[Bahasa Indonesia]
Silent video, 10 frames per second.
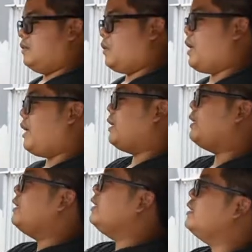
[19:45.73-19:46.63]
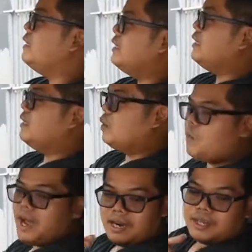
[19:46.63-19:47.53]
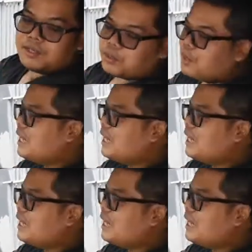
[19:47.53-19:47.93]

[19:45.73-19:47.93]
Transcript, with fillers: oke okay. lupakanlah itu